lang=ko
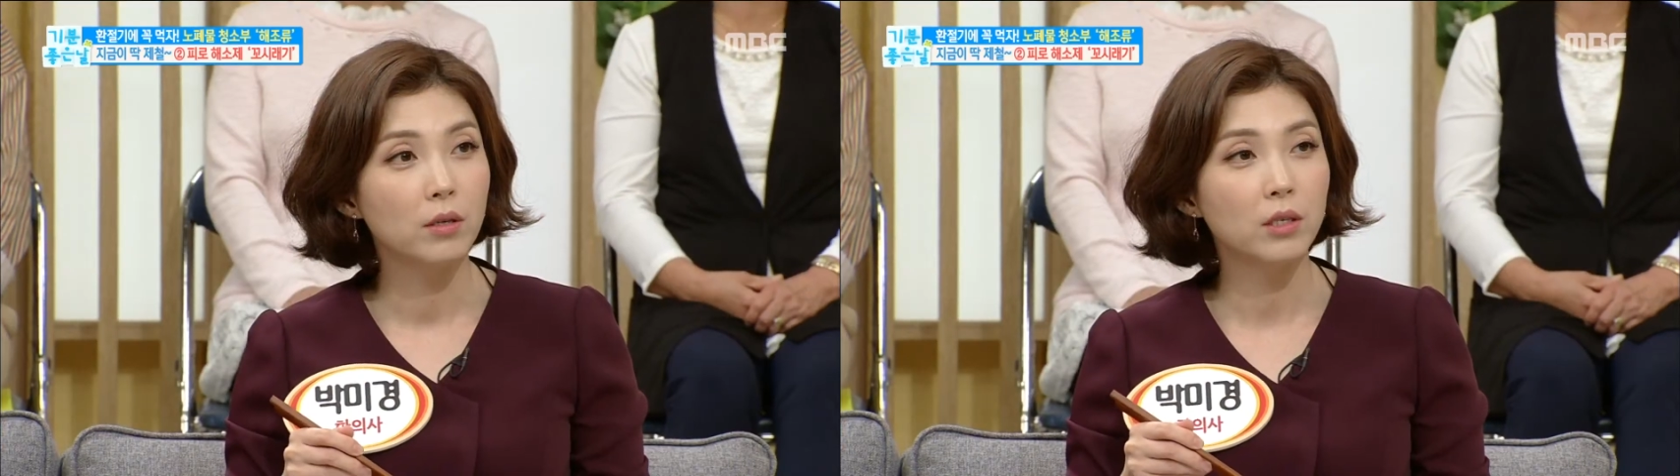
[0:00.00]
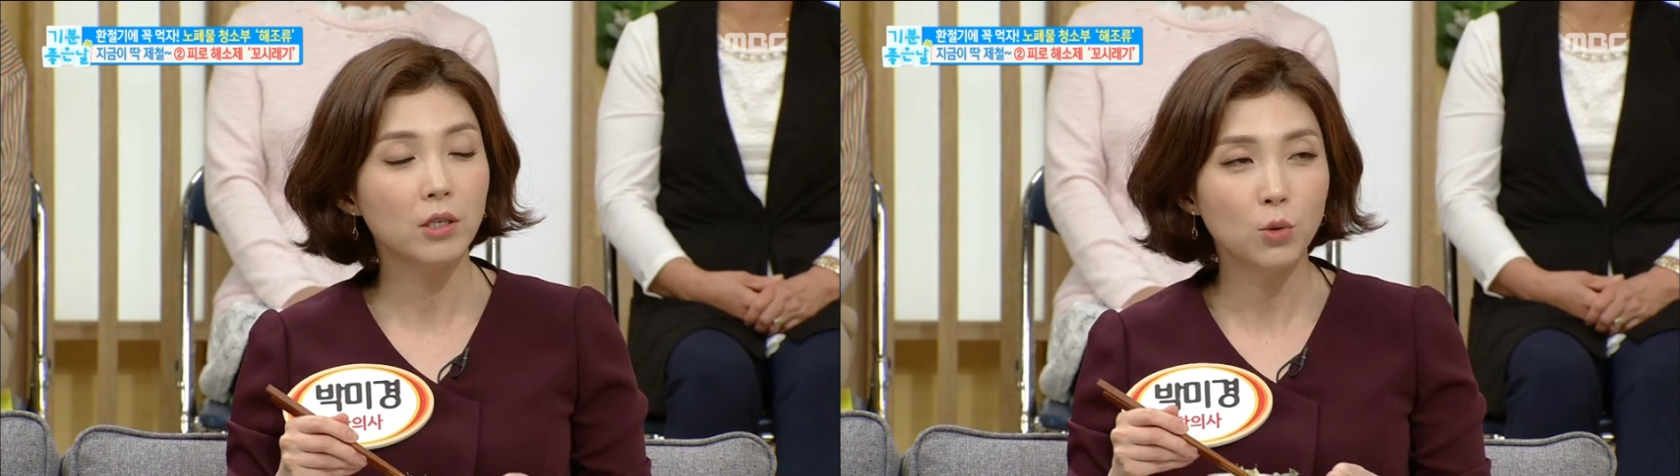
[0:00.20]

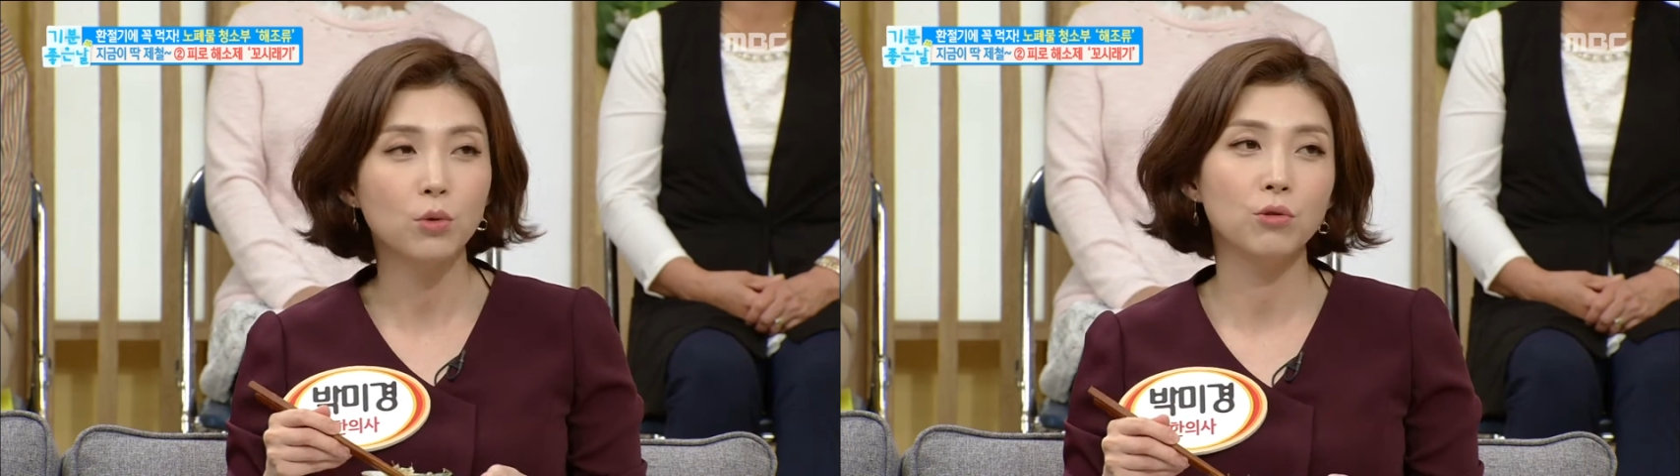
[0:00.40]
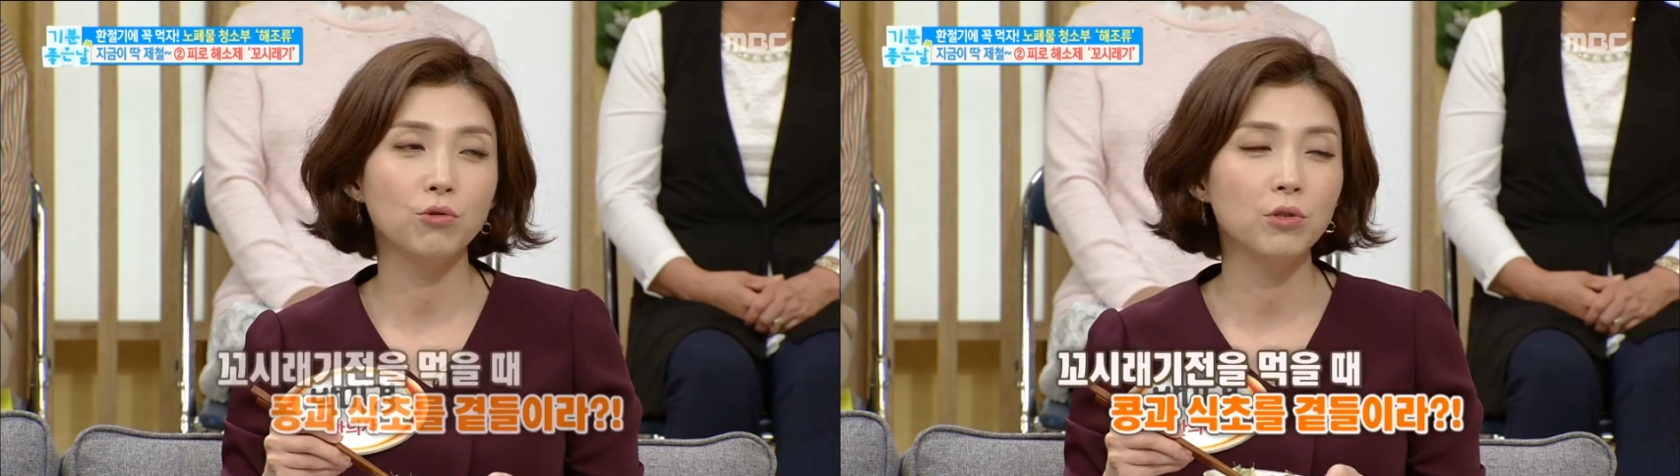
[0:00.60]

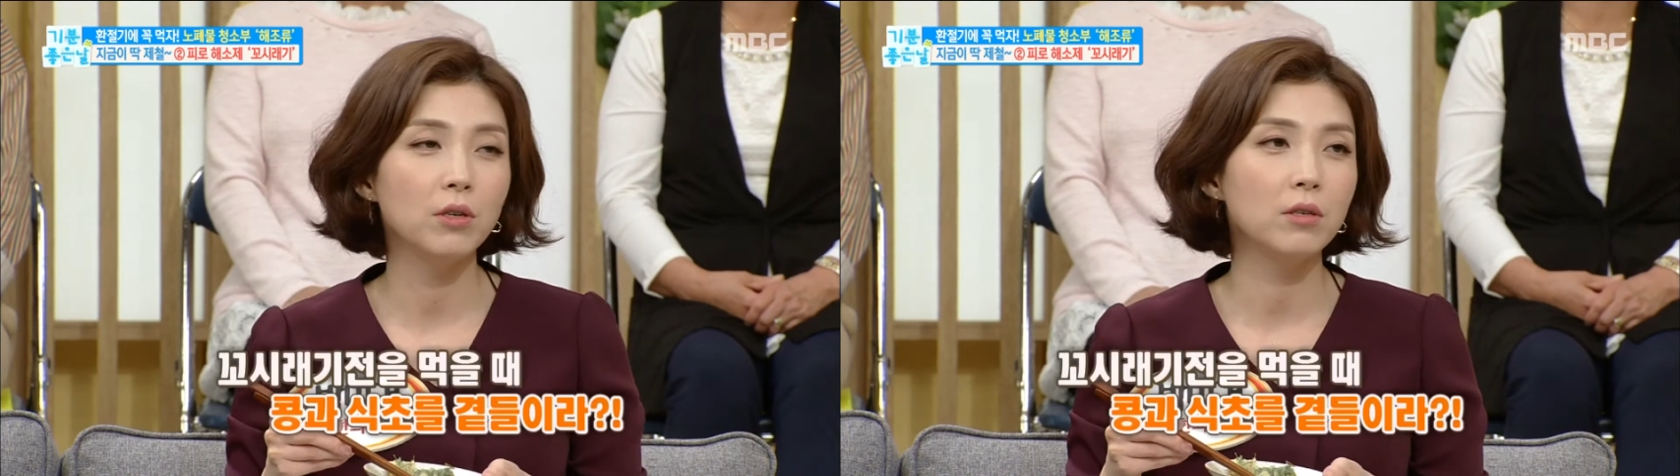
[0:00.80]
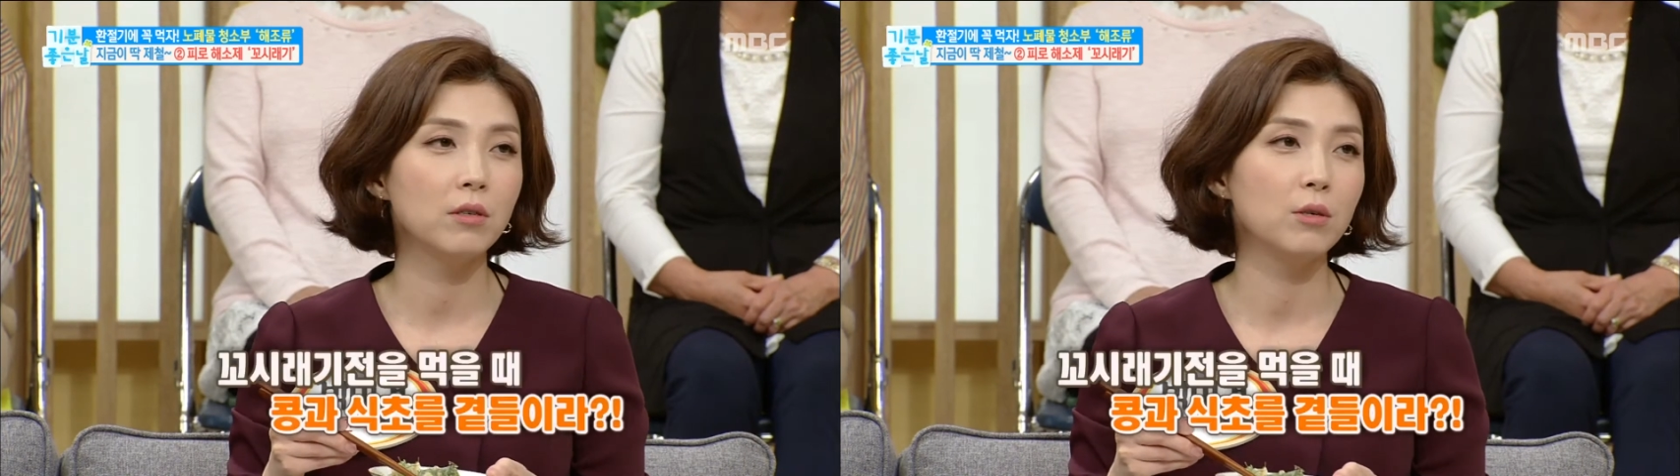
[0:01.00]
식초를
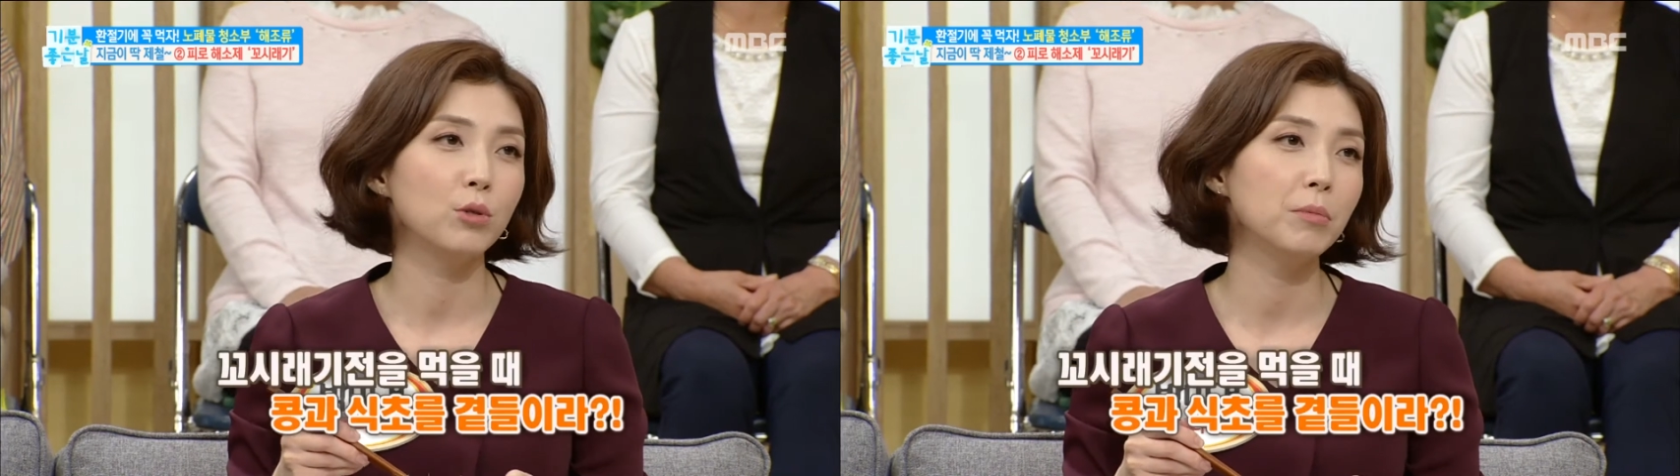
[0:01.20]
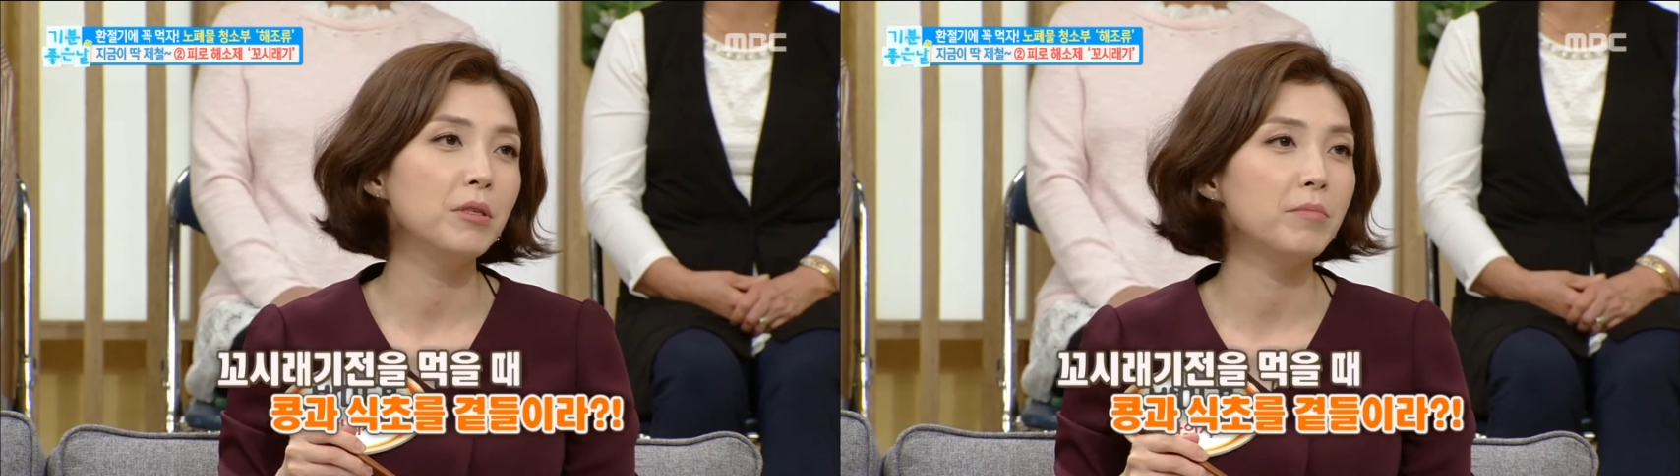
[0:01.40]
추천을
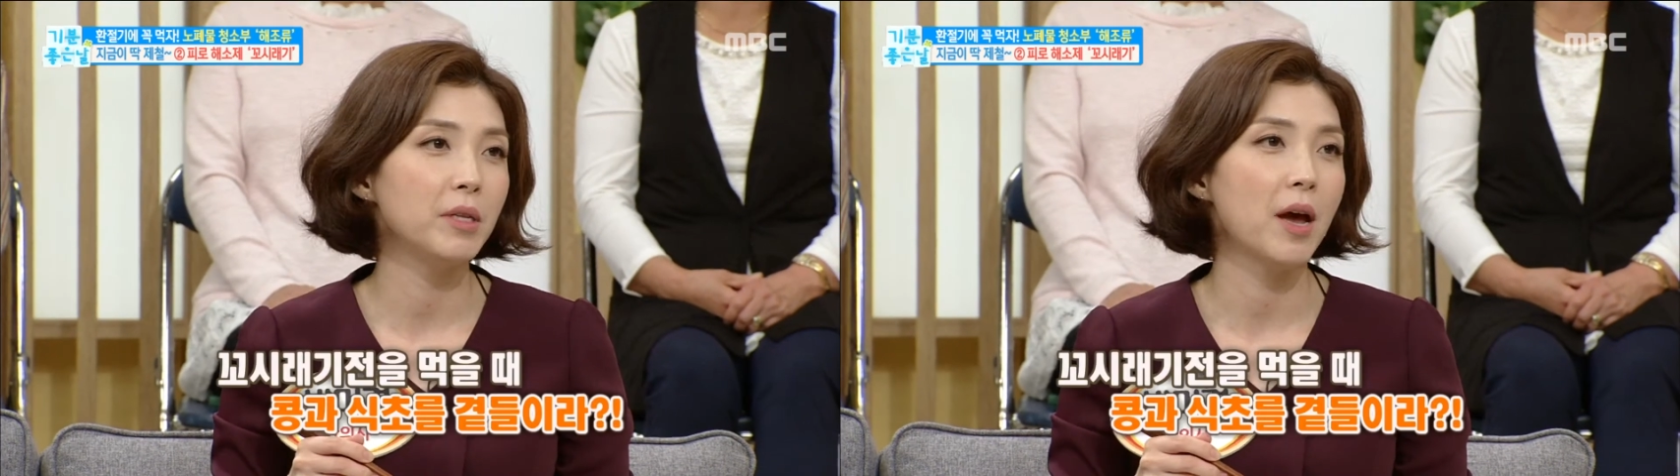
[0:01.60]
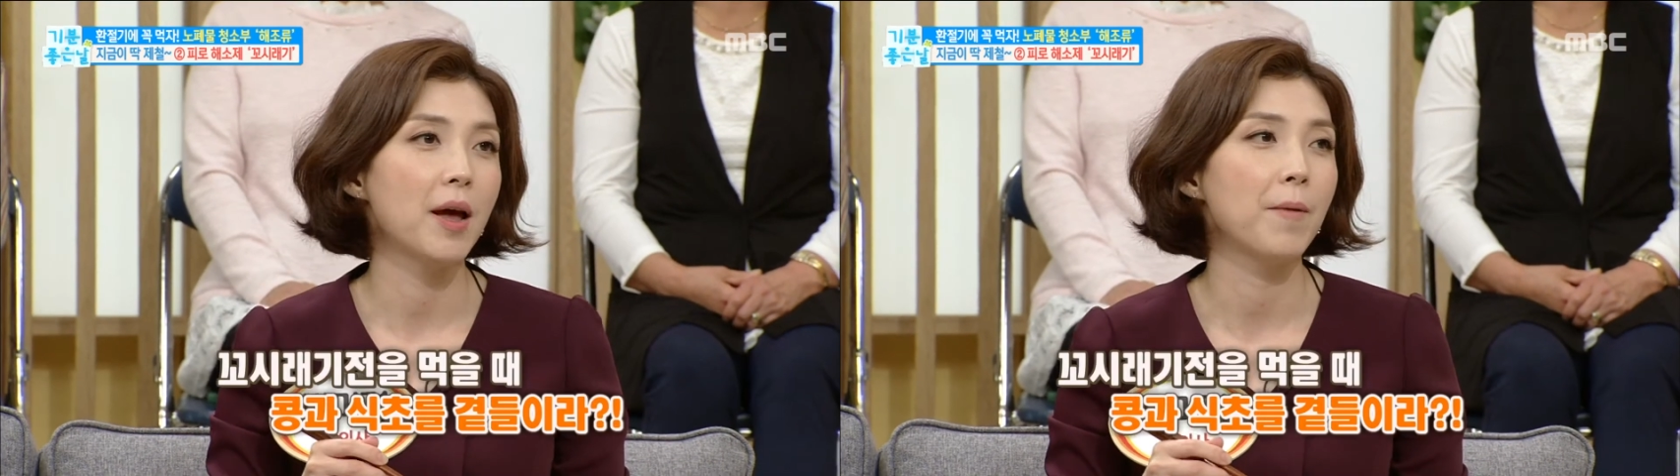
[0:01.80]
드리고
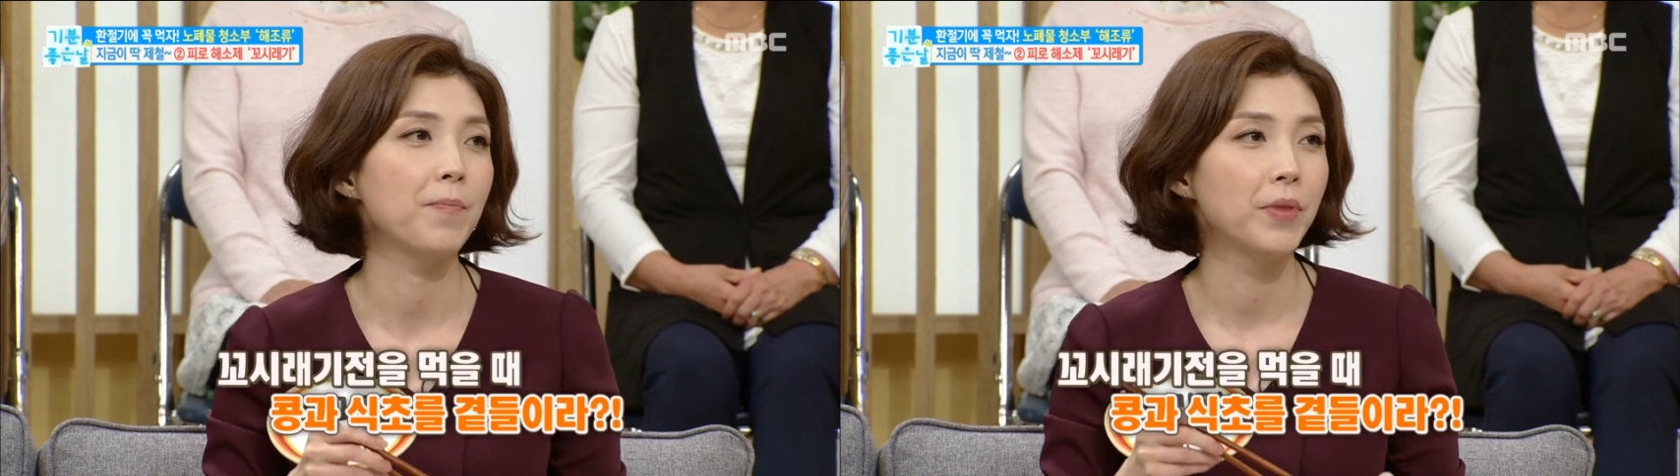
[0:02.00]
싶습니다.